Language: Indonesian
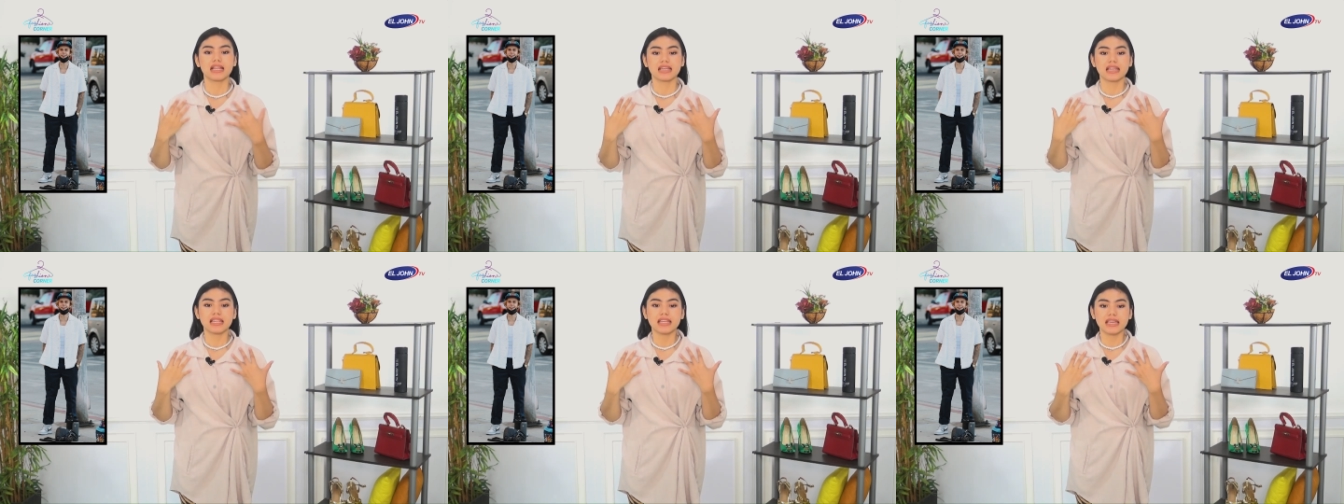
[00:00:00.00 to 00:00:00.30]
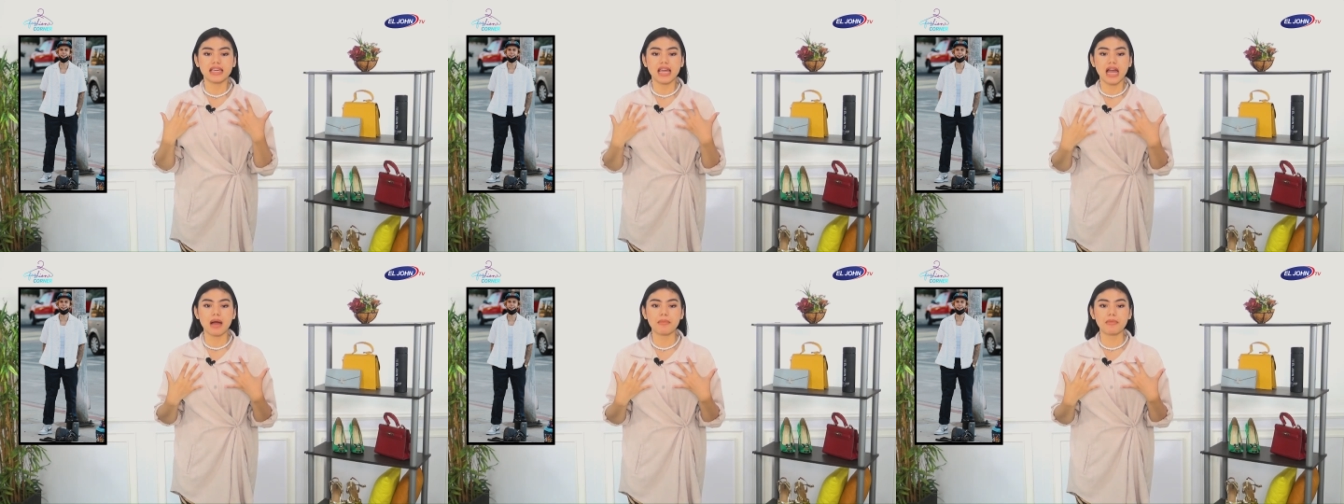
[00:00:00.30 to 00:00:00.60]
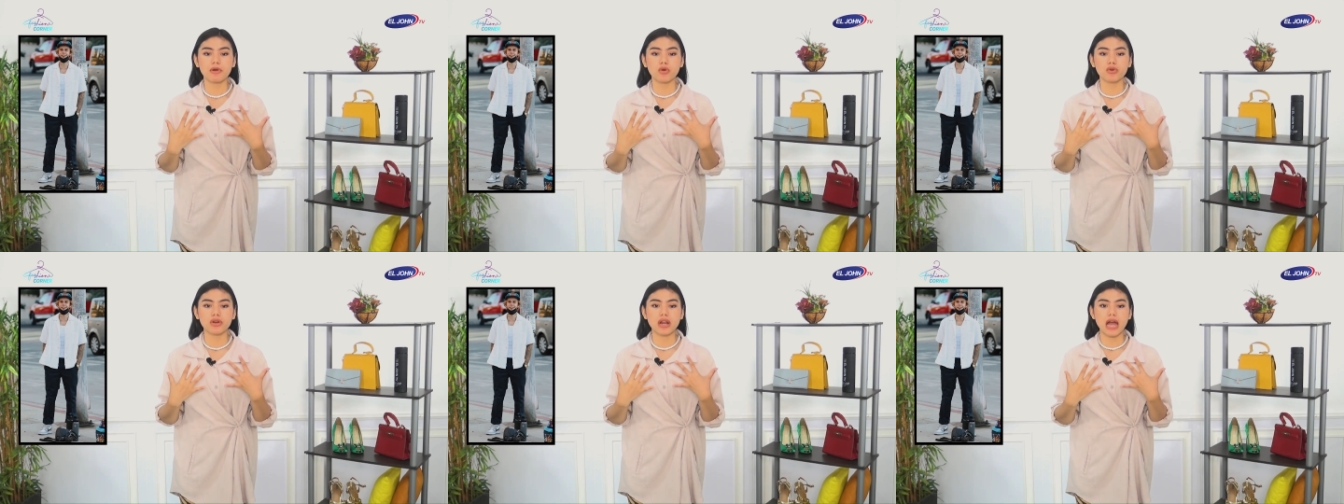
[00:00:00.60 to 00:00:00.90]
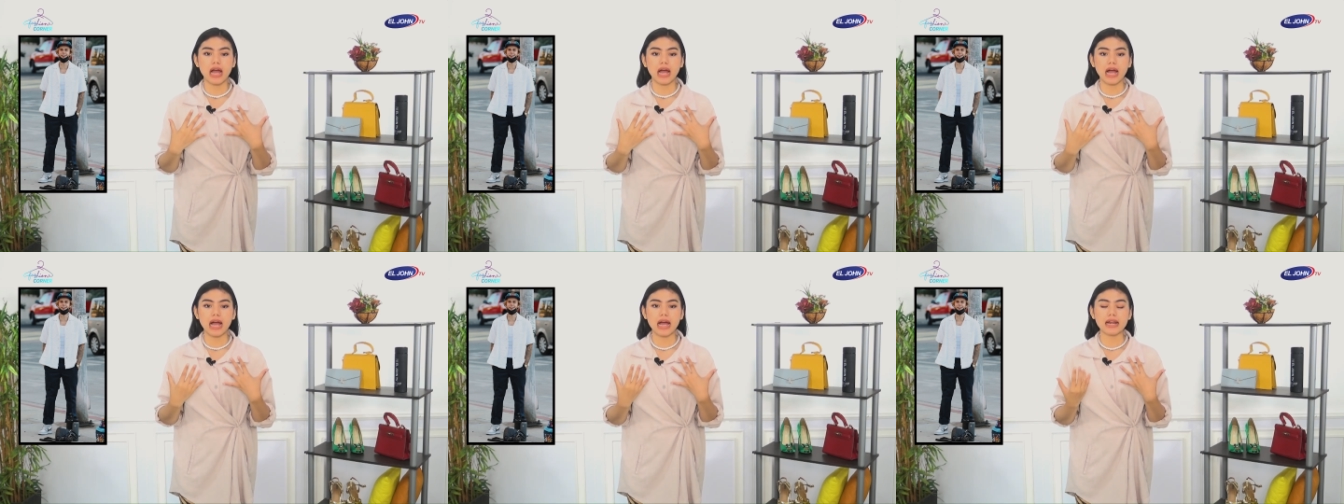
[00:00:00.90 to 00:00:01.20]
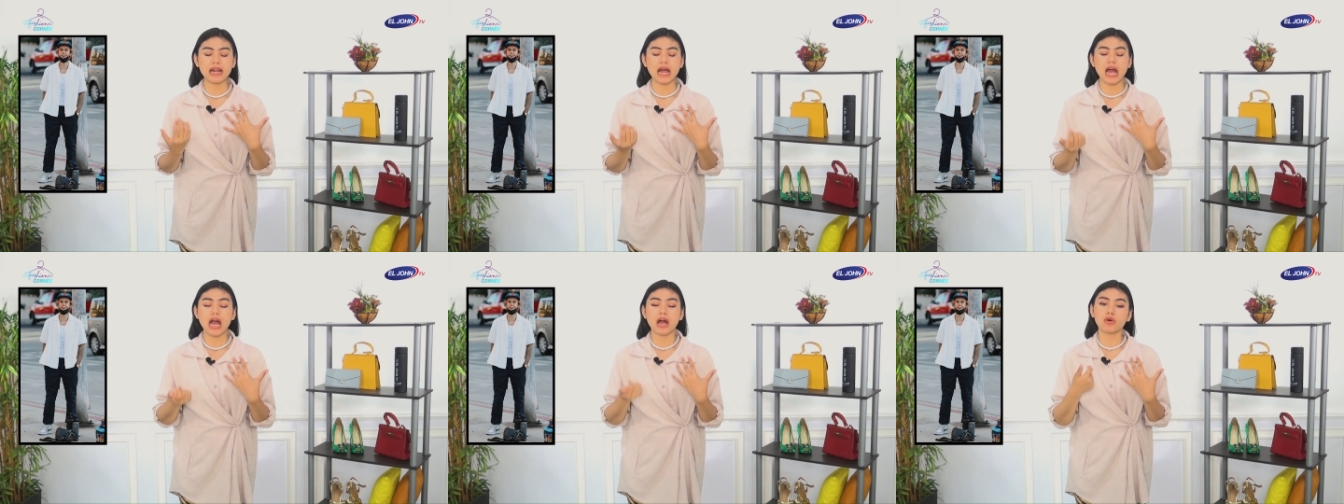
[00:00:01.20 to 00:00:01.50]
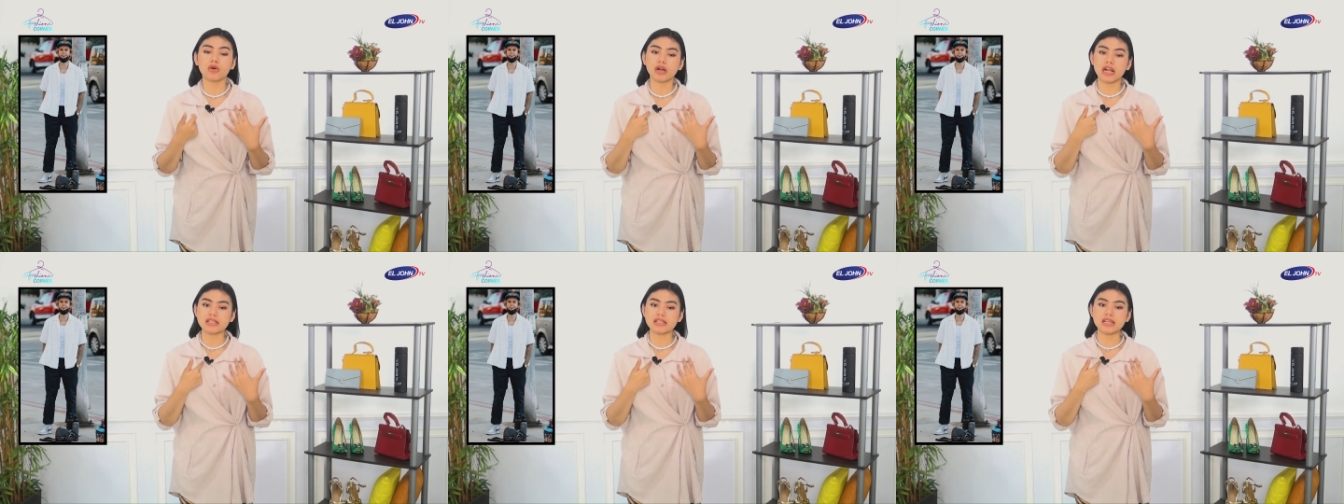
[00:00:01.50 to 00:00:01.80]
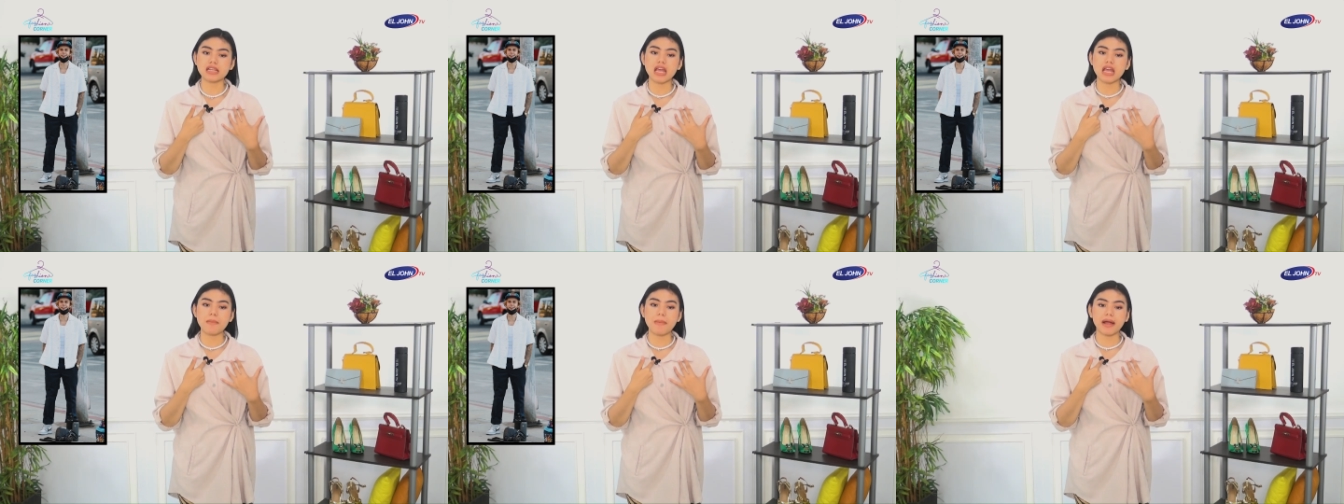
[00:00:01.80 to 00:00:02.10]
dia menggunakan nah, aku rasa
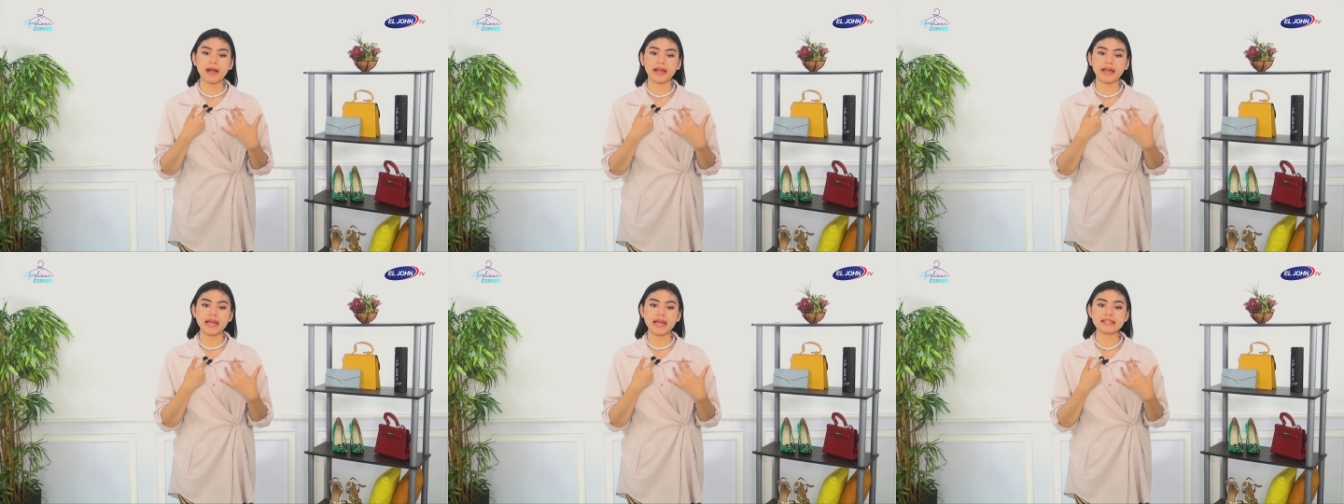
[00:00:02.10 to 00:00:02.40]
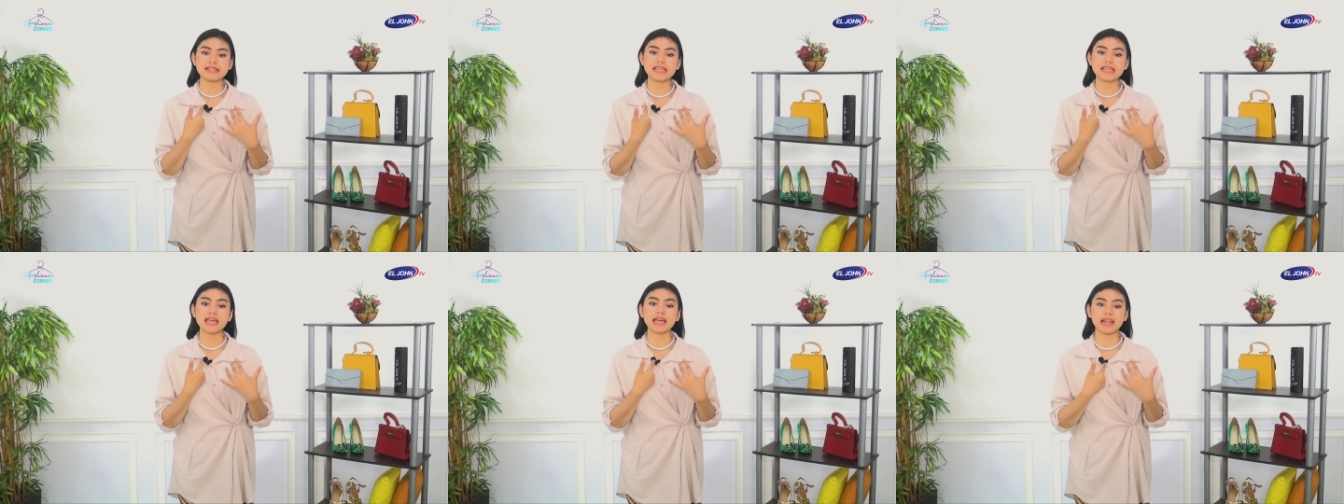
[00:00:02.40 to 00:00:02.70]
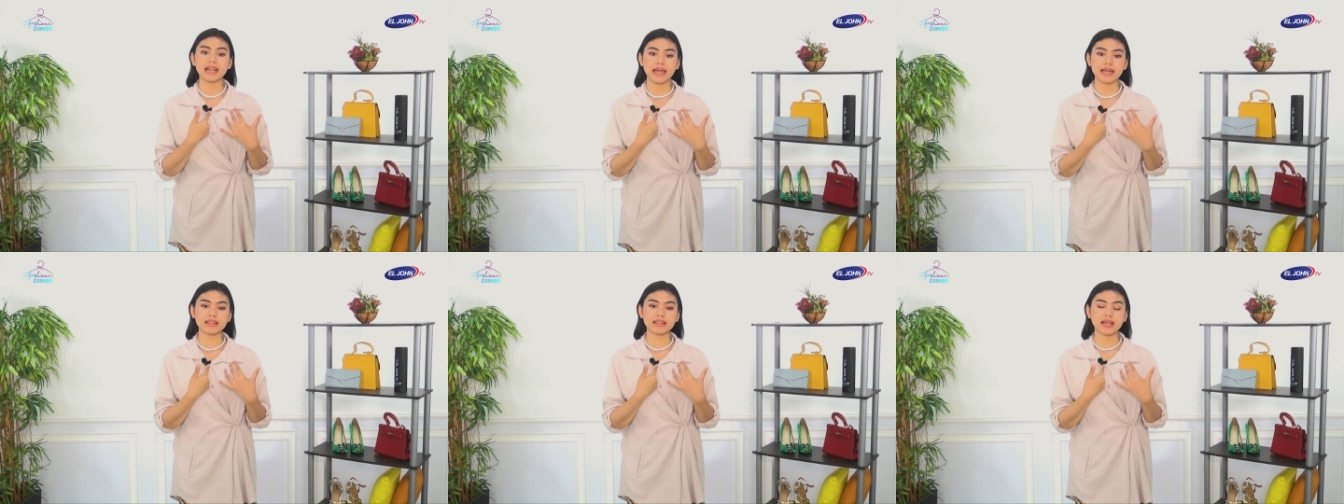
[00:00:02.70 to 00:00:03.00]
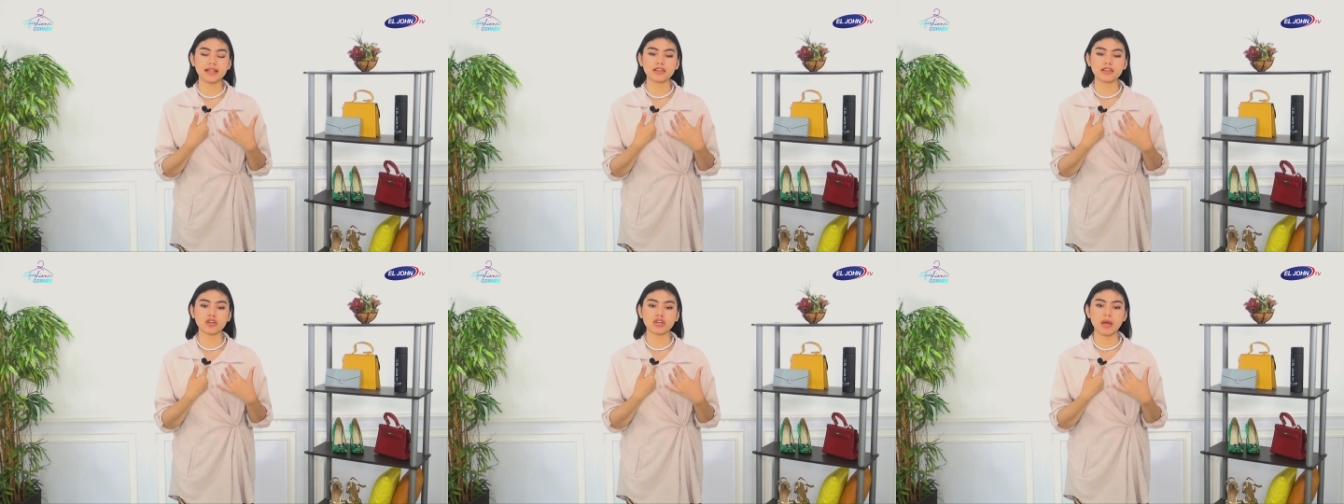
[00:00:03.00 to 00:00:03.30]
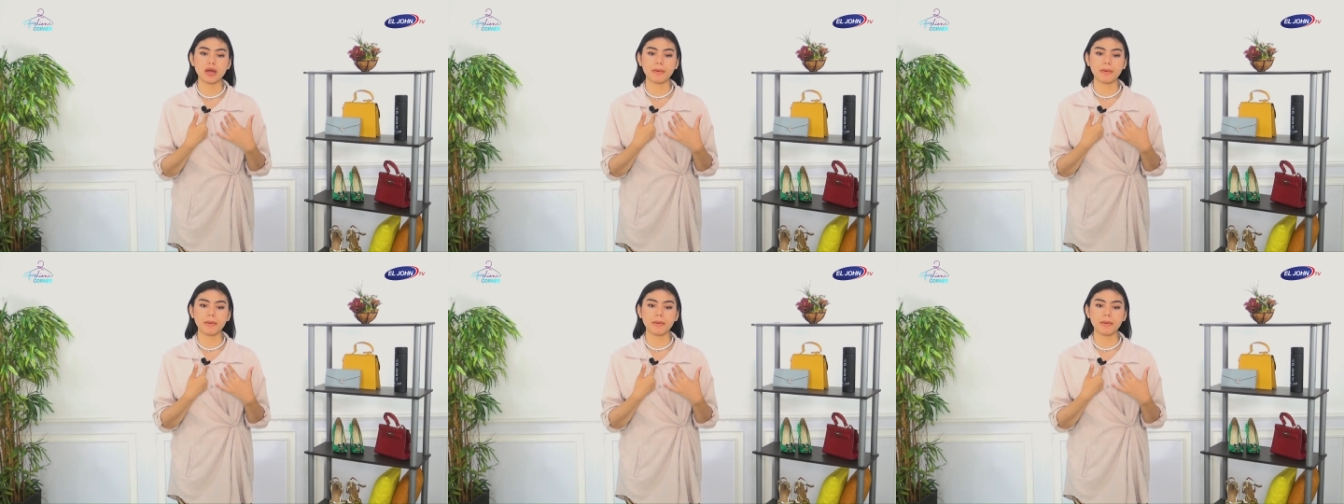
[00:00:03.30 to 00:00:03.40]
dia pakai singlet atau dia